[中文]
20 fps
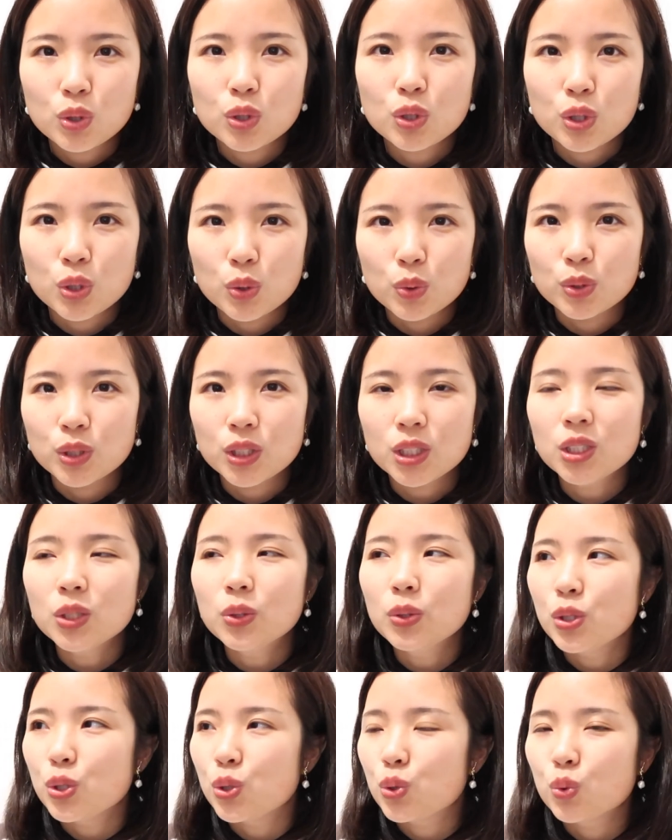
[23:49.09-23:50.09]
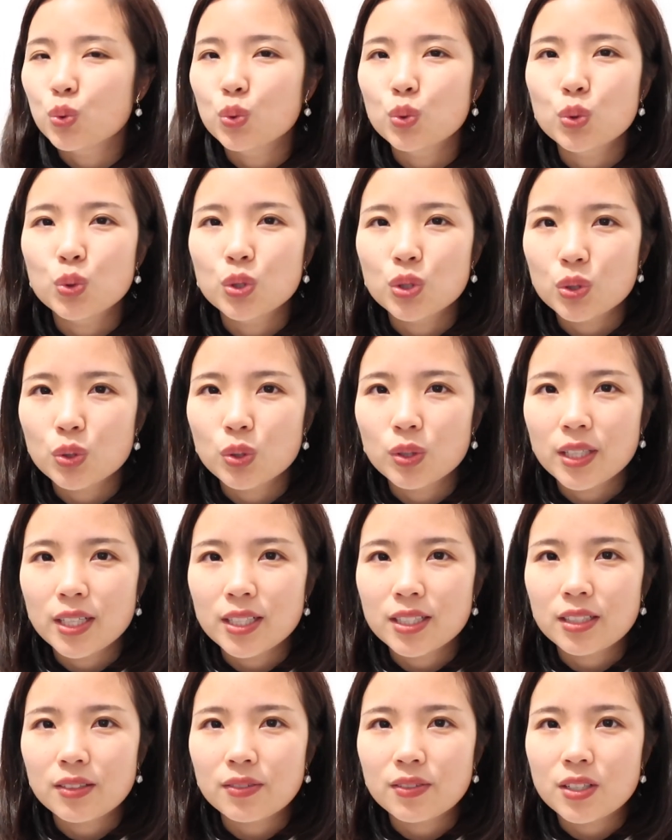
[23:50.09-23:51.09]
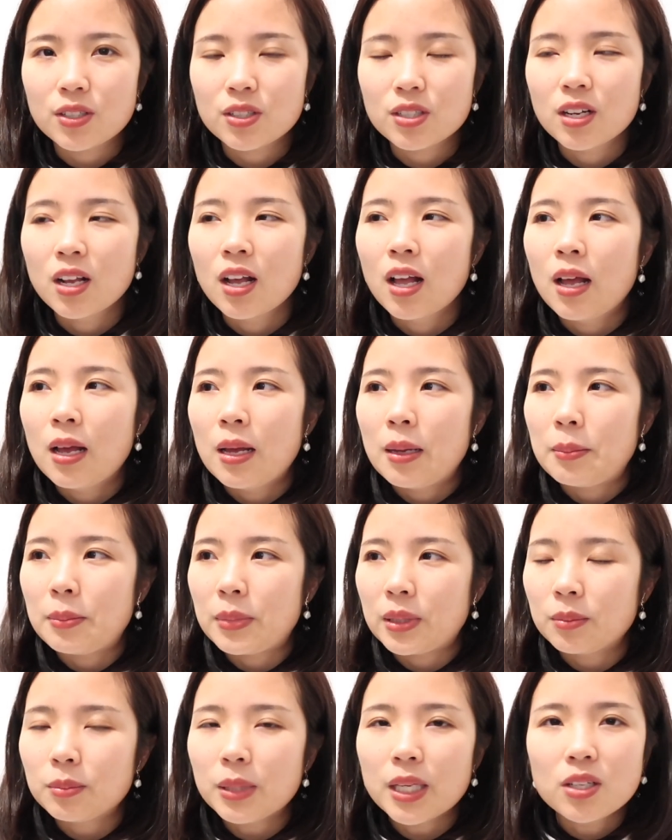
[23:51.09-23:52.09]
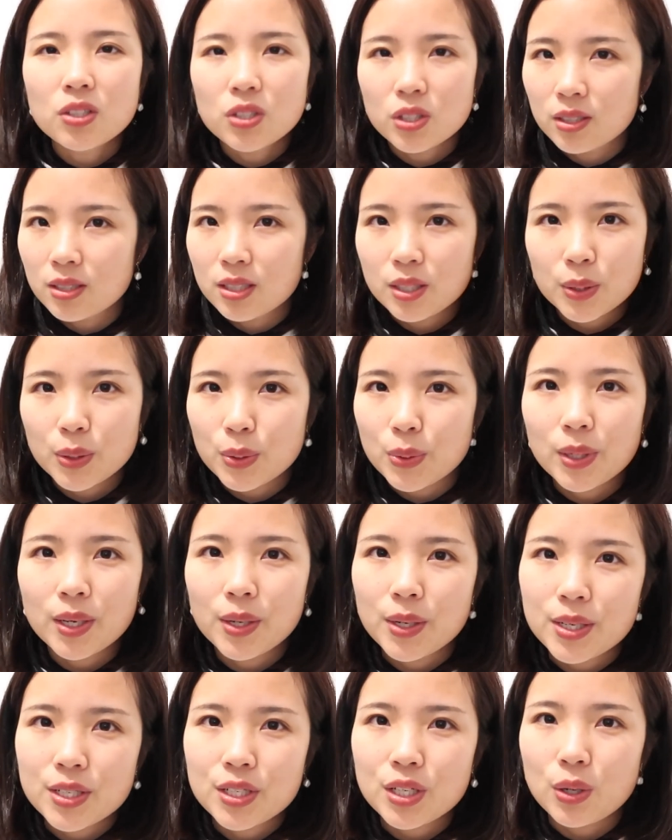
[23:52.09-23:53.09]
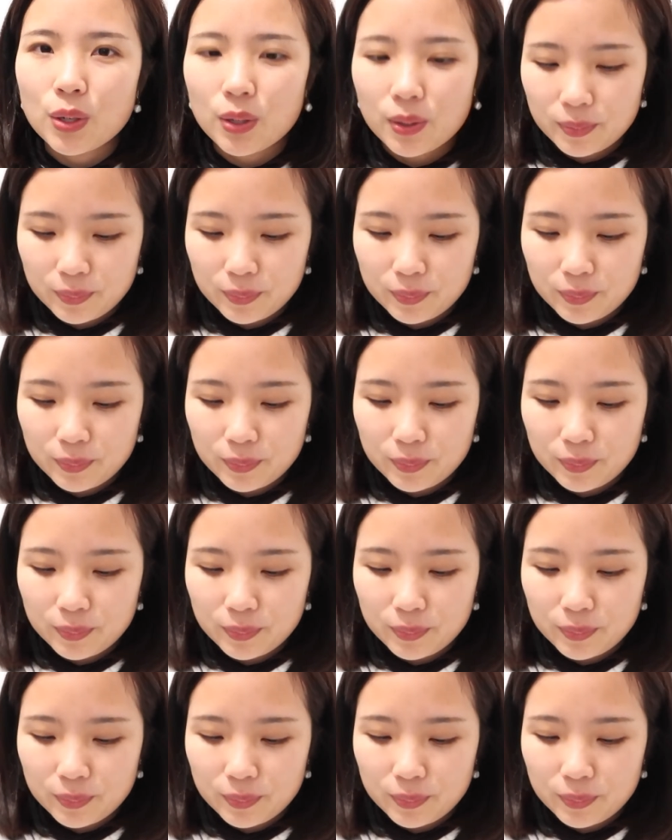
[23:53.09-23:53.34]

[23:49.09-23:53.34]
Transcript: 手机会输入这种联系方式。名片真的是越来越少。